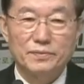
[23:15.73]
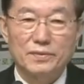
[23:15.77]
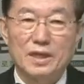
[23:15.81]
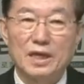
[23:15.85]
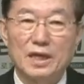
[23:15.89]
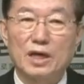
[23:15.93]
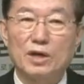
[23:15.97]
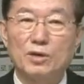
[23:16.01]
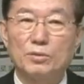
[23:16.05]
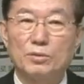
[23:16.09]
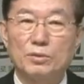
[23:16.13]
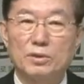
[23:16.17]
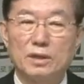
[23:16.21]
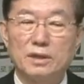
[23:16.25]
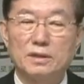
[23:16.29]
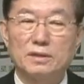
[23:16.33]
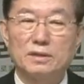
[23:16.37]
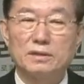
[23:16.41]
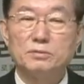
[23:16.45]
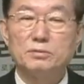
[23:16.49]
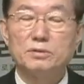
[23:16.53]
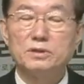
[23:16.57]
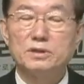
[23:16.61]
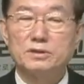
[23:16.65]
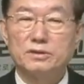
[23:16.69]
야곱,
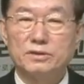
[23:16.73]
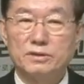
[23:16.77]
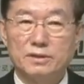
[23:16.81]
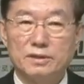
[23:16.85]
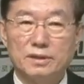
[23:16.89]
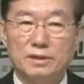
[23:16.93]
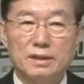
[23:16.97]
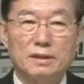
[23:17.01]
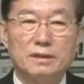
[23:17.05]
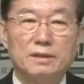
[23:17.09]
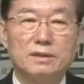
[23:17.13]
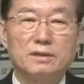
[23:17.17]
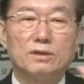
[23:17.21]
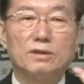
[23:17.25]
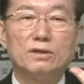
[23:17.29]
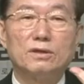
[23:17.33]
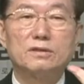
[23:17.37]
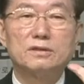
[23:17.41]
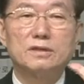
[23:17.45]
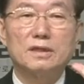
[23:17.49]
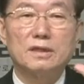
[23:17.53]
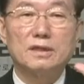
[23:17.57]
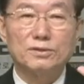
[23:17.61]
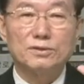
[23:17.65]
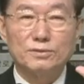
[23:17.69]
히브리서
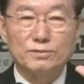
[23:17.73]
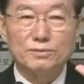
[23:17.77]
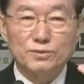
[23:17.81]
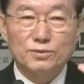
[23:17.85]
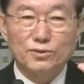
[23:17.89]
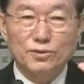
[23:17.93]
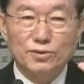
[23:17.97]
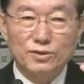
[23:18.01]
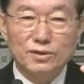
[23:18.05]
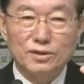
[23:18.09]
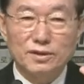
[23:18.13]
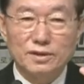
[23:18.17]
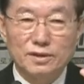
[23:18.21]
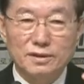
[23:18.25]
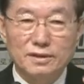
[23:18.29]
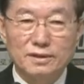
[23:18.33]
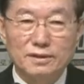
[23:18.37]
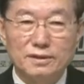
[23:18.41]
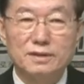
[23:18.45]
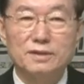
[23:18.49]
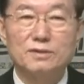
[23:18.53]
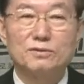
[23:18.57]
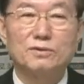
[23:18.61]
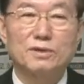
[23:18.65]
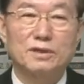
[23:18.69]
열다섯 권을
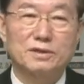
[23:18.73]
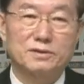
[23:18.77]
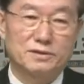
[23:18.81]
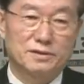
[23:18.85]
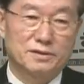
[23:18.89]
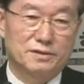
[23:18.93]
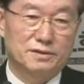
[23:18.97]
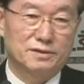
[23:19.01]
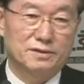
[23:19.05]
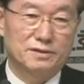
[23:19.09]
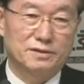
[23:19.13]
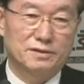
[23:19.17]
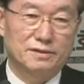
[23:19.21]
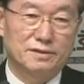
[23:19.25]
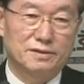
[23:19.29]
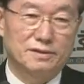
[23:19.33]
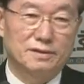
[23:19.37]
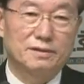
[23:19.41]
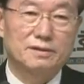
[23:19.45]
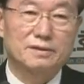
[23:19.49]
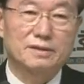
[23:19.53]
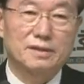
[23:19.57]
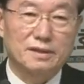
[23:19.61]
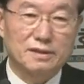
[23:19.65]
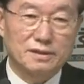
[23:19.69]
읽고 왔어요.
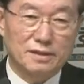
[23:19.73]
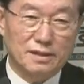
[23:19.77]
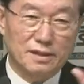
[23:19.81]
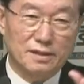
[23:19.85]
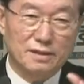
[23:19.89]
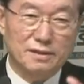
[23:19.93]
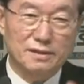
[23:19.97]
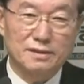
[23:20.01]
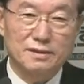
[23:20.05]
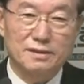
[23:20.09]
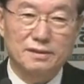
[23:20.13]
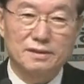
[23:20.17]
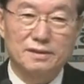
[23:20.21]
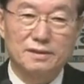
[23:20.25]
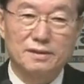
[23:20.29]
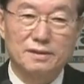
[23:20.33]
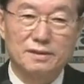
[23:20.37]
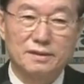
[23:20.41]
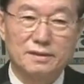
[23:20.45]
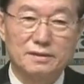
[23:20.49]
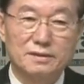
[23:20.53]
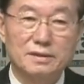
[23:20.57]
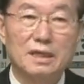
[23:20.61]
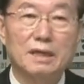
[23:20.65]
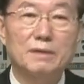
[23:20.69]
열다섯 개를
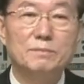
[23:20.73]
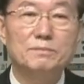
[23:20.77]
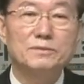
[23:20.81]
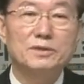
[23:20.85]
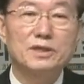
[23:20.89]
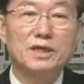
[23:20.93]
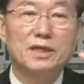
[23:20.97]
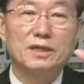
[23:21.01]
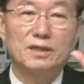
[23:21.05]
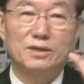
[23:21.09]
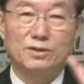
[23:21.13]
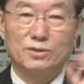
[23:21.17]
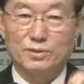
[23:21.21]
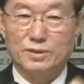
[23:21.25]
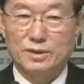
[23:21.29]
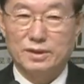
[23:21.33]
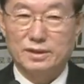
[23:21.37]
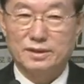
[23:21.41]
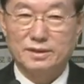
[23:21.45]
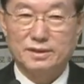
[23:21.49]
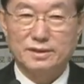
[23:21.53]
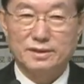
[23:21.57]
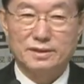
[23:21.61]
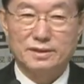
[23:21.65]
3, 4일 동안.